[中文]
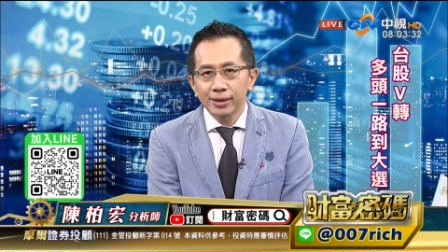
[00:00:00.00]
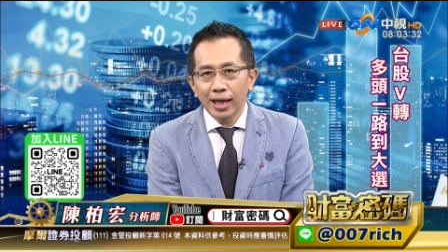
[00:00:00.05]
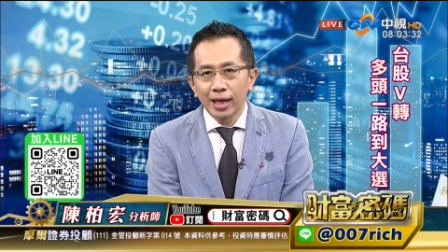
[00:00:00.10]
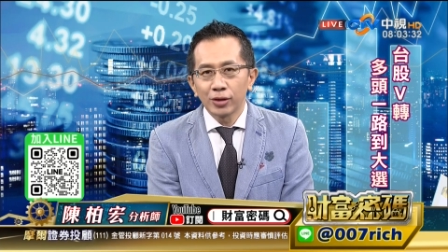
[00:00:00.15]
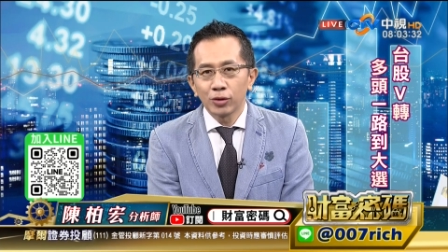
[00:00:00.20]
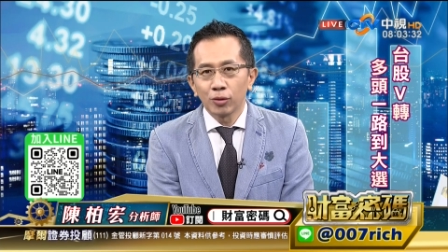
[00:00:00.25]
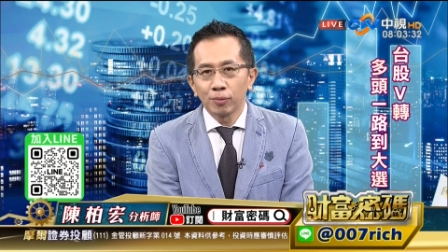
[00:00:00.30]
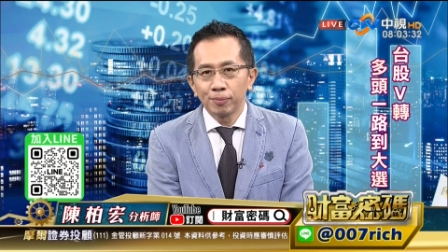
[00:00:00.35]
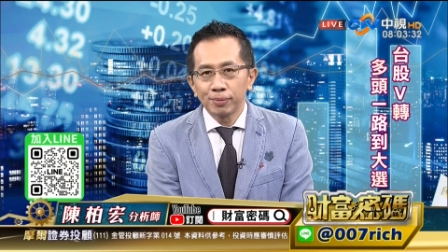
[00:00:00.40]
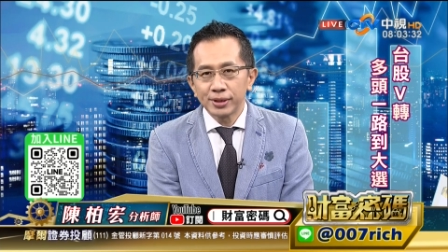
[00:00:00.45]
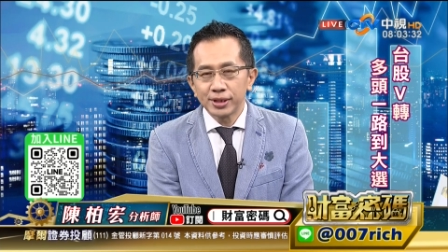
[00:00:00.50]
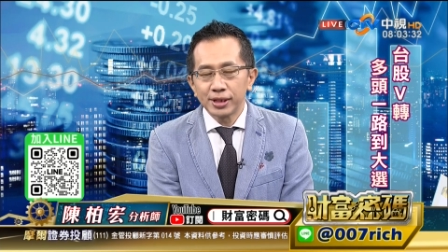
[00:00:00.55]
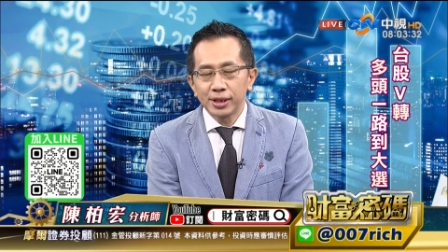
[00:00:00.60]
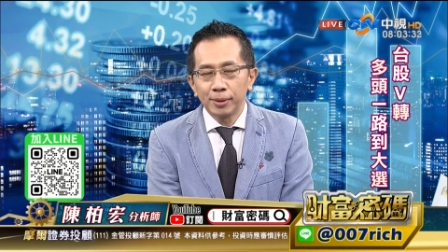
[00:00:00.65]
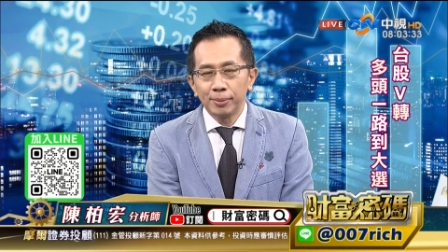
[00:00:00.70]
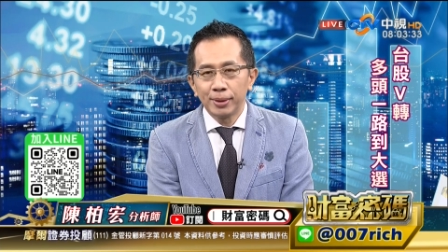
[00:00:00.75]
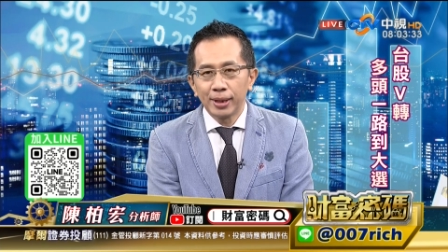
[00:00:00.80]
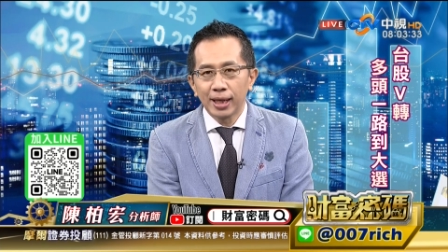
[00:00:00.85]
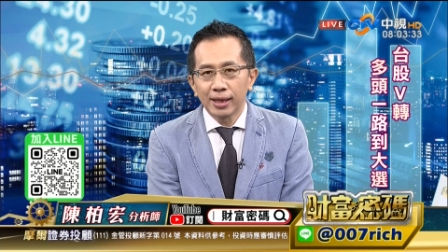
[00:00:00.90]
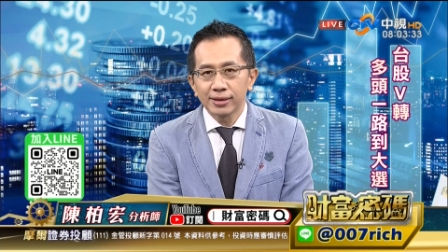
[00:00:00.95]
带动
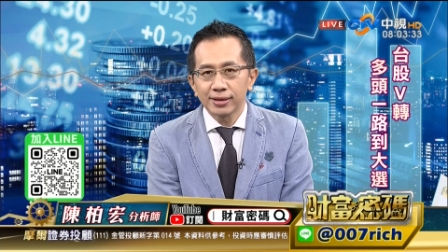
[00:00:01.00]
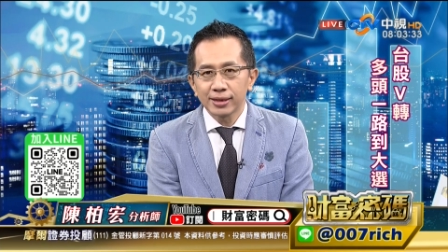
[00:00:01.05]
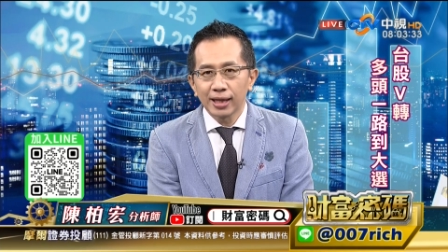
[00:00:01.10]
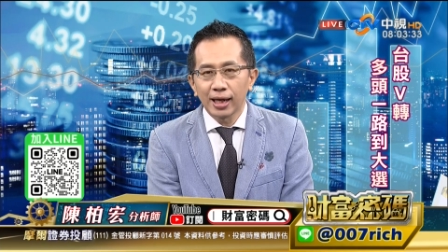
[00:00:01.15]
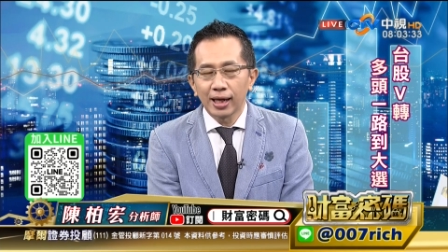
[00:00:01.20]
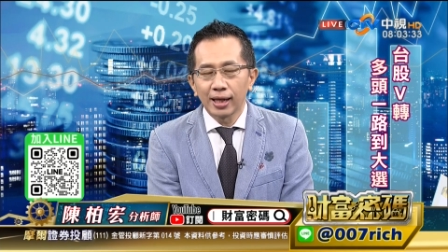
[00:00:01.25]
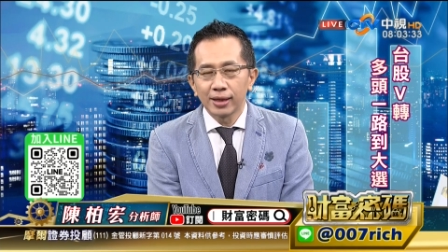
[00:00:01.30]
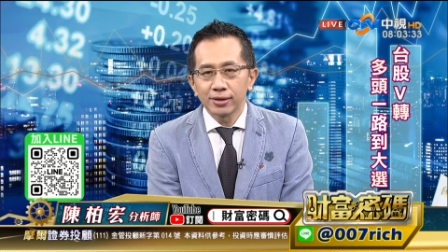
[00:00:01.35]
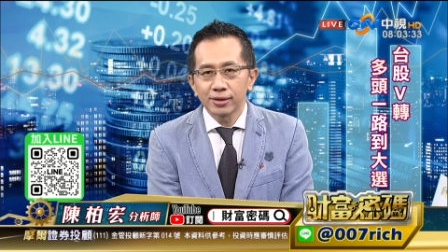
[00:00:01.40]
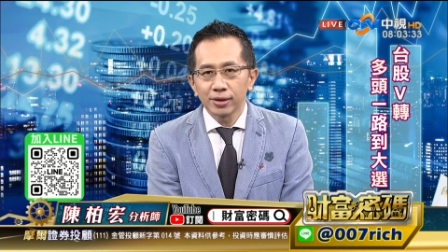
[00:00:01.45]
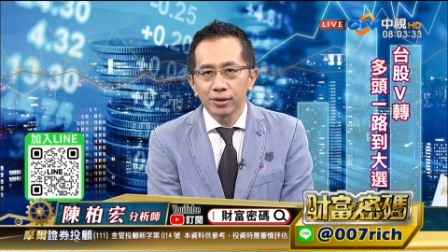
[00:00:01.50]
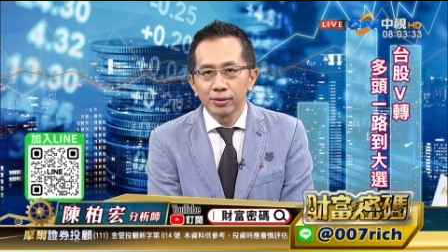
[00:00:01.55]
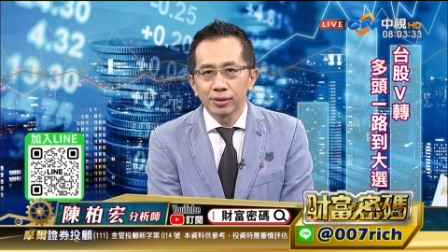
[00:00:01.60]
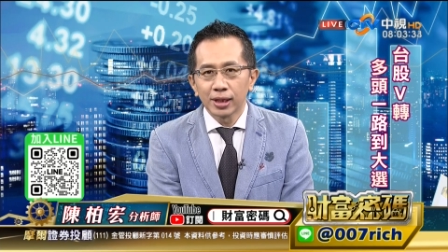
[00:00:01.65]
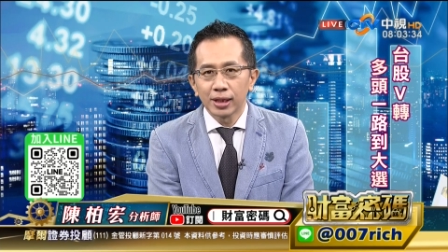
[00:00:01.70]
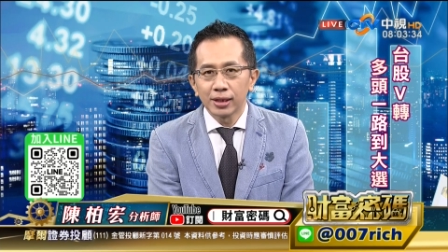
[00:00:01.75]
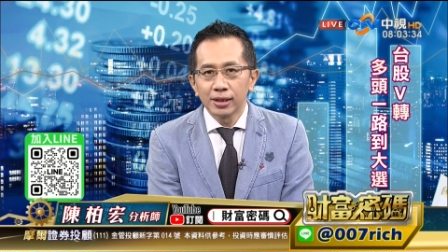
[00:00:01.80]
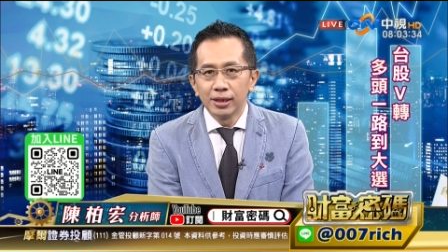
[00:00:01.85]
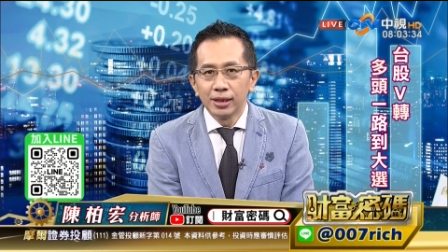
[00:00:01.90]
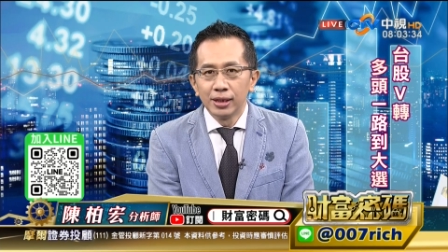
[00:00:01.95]
C P I 上来之后
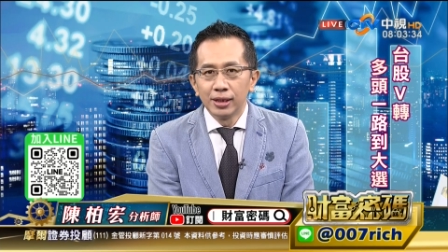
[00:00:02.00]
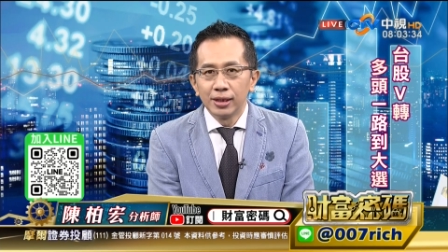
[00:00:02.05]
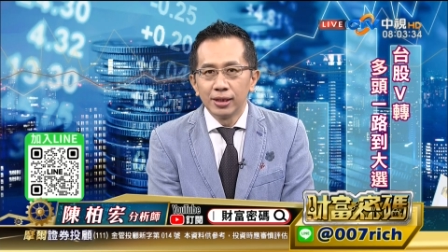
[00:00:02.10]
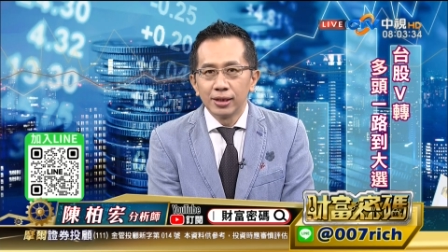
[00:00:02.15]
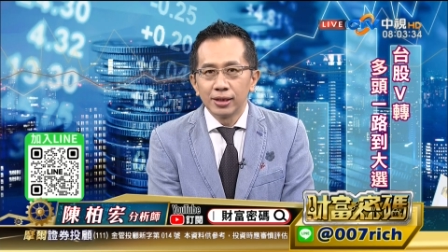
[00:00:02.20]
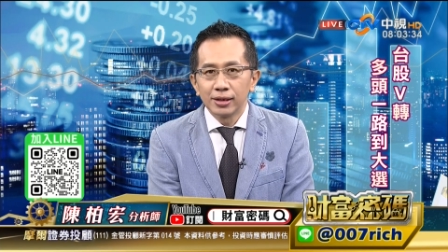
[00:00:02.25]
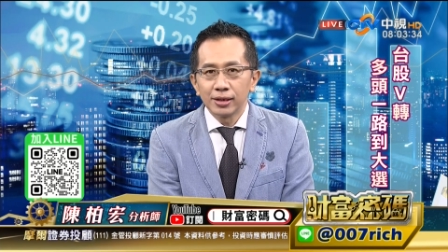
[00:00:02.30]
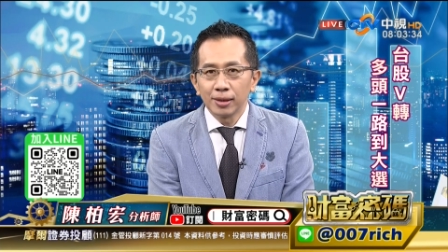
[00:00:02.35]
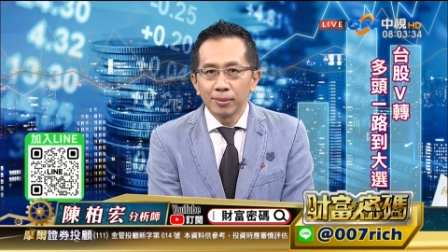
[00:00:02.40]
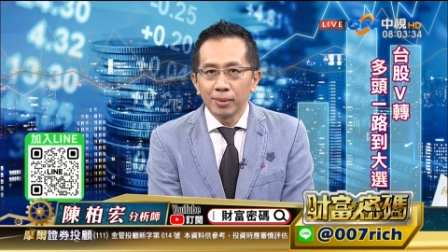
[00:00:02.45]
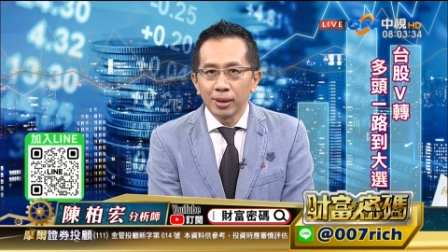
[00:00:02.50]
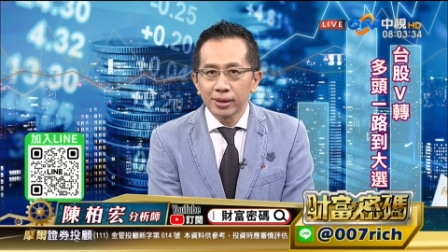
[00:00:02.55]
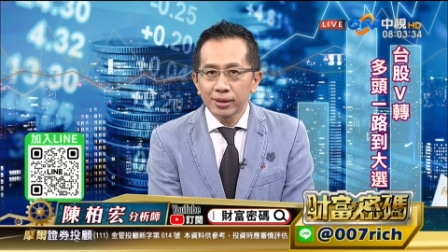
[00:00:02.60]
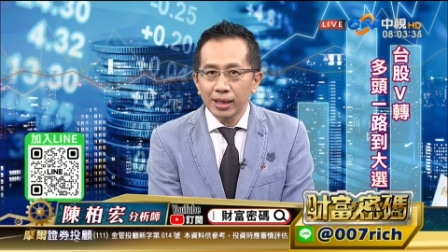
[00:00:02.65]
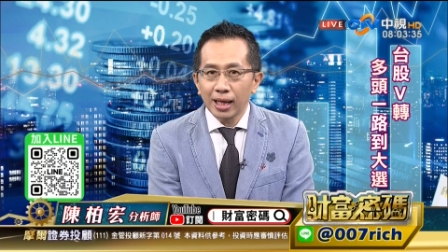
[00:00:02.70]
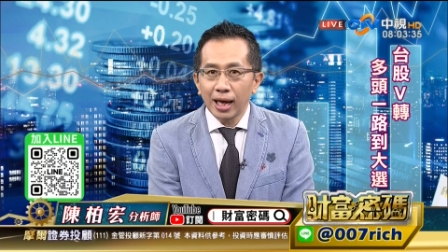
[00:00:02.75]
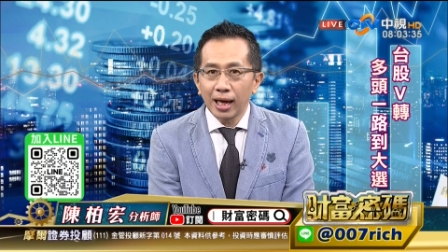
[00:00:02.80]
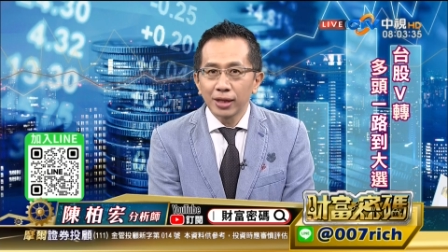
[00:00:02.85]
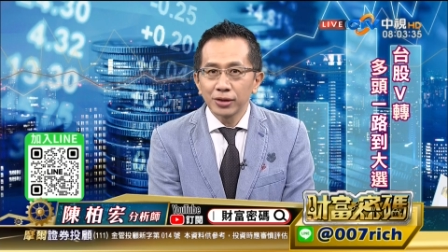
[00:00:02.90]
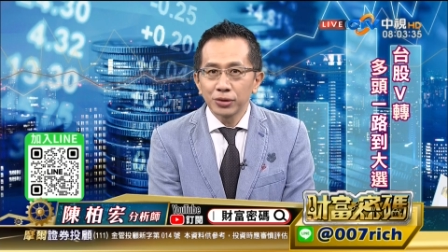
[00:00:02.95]
呢？那么
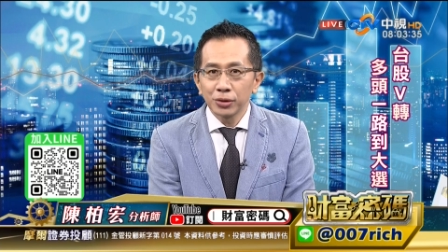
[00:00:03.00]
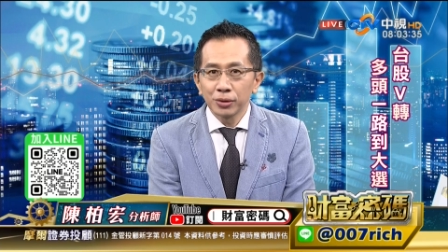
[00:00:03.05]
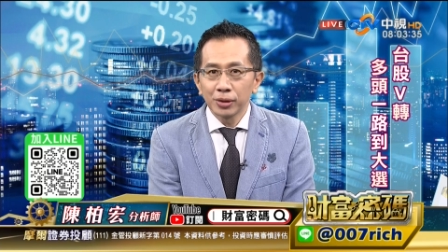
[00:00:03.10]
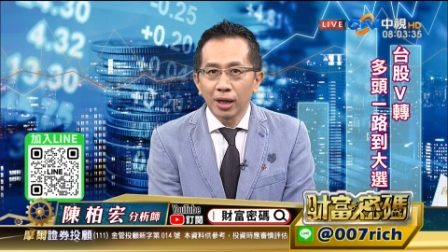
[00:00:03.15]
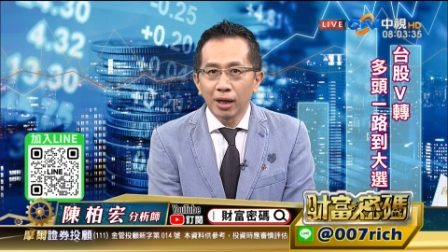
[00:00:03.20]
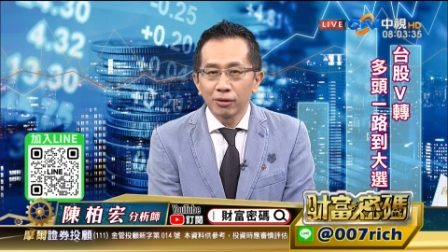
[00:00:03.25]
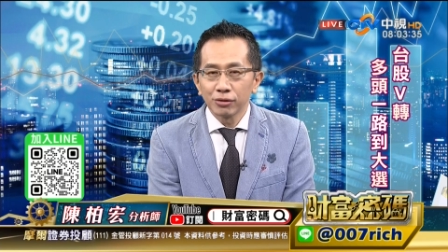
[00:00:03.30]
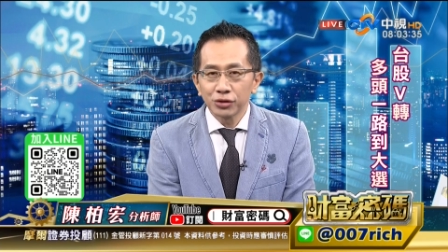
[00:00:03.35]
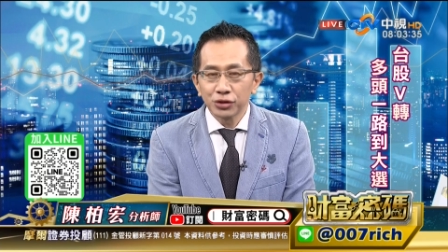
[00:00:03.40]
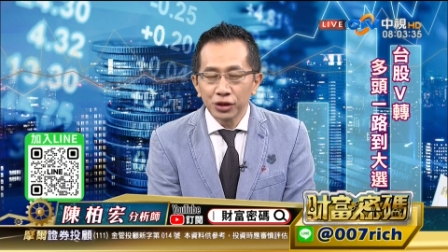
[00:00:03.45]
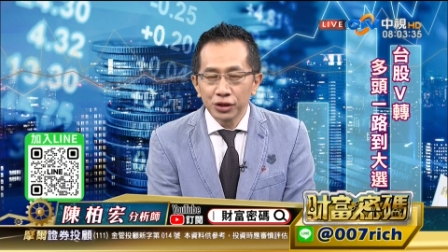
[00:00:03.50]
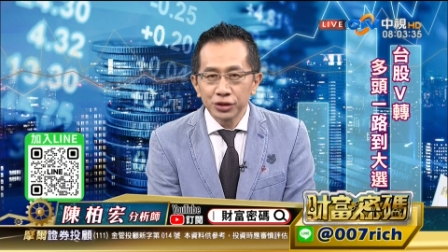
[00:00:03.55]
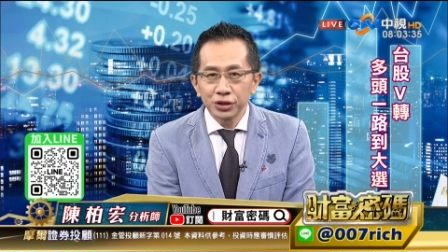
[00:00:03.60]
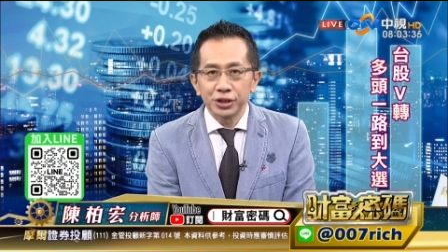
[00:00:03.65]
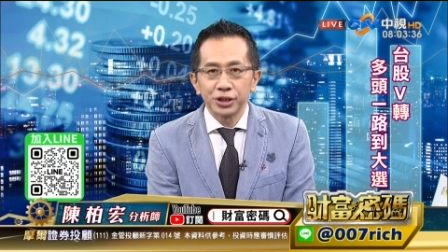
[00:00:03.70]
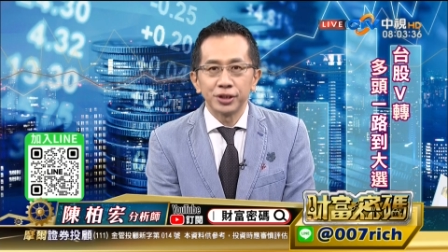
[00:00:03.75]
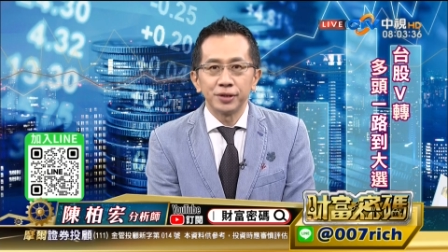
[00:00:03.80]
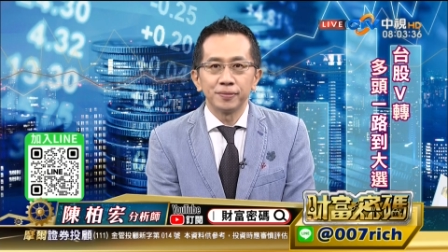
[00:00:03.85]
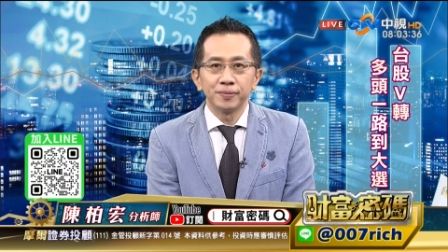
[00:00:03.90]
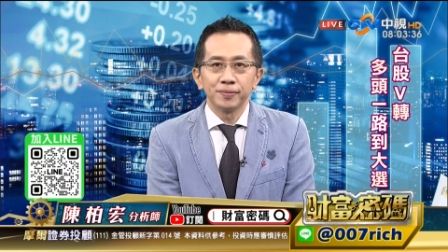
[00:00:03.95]
它就要升
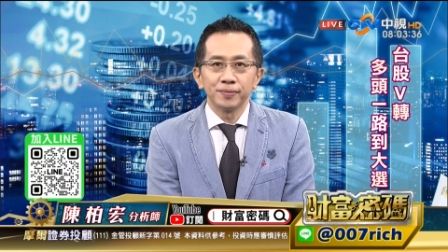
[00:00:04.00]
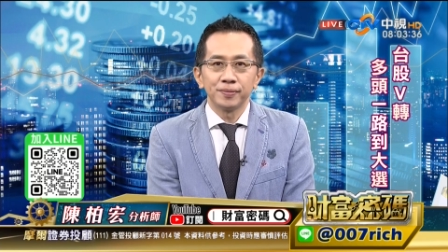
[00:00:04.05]
息。